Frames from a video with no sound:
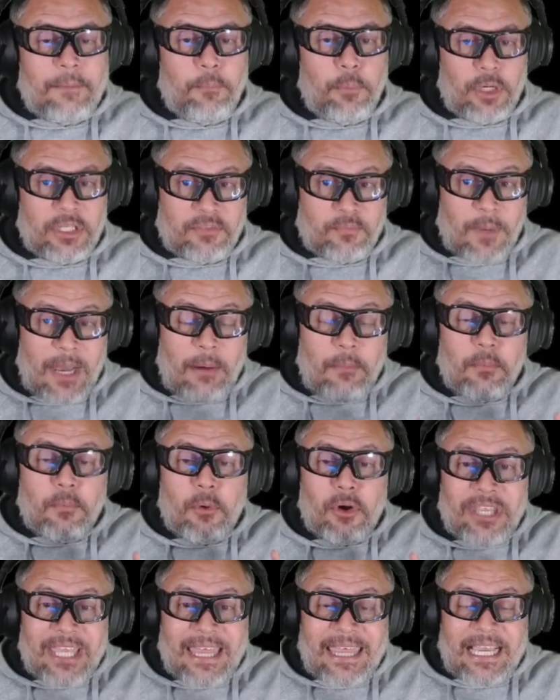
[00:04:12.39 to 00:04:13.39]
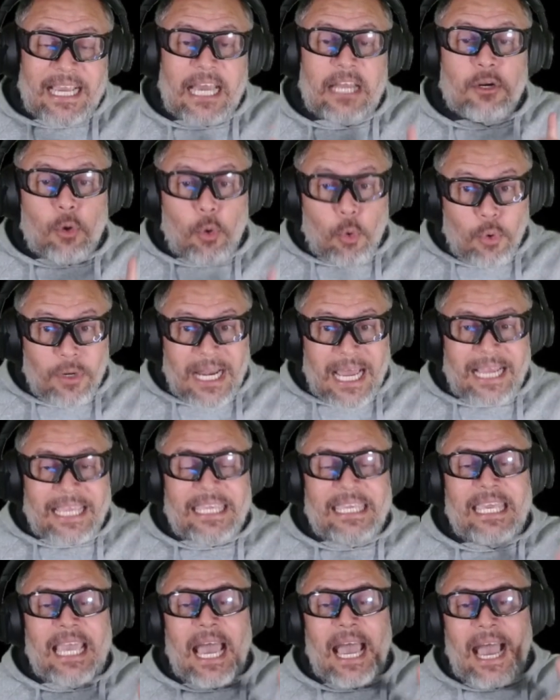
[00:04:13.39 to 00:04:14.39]
pues voy a dejar una
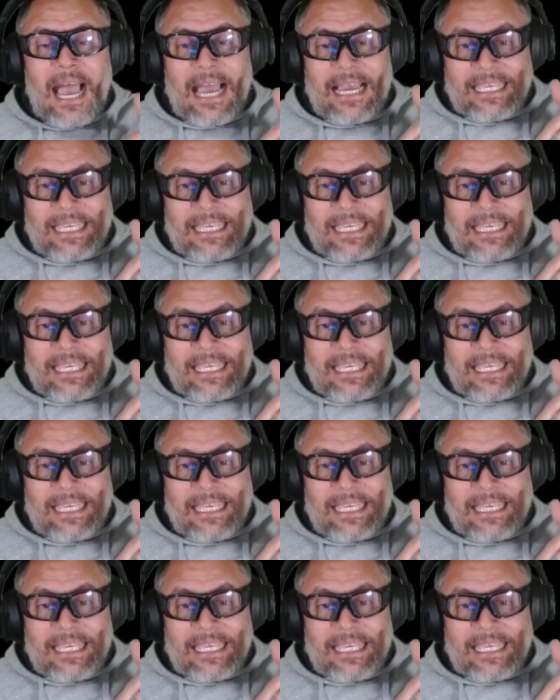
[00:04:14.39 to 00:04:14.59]
guía